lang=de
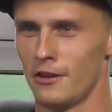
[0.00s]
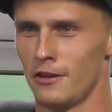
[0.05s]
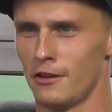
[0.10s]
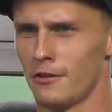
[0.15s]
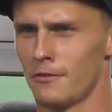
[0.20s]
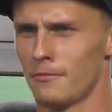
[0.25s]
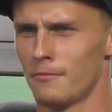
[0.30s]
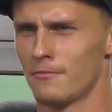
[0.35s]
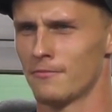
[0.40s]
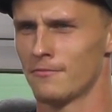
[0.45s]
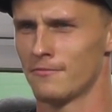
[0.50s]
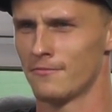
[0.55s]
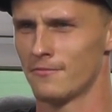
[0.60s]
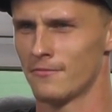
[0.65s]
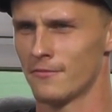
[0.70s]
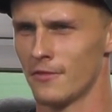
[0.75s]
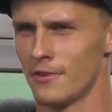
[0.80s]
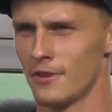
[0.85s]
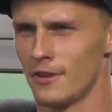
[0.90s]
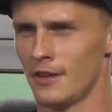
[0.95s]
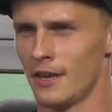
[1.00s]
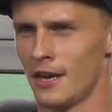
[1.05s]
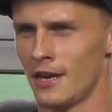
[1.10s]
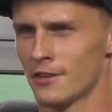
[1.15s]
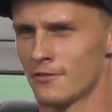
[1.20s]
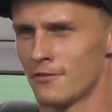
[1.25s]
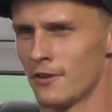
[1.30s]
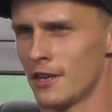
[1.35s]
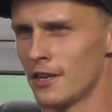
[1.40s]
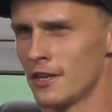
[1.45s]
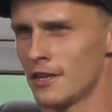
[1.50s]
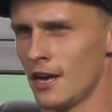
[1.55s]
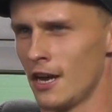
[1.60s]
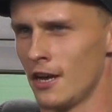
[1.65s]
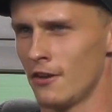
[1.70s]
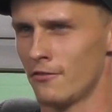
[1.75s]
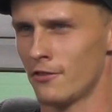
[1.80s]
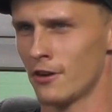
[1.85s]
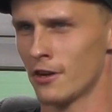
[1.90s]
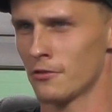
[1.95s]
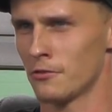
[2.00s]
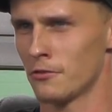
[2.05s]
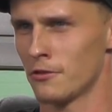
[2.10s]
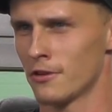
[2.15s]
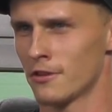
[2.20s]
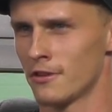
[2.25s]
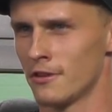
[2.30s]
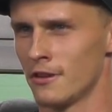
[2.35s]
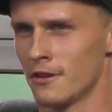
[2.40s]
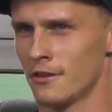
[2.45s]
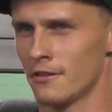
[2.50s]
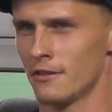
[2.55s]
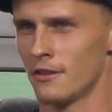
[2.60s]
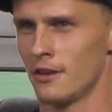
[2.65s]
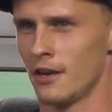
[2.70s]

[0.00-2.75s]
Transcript: ähm, ja, es war nicht einfach dort. Ne?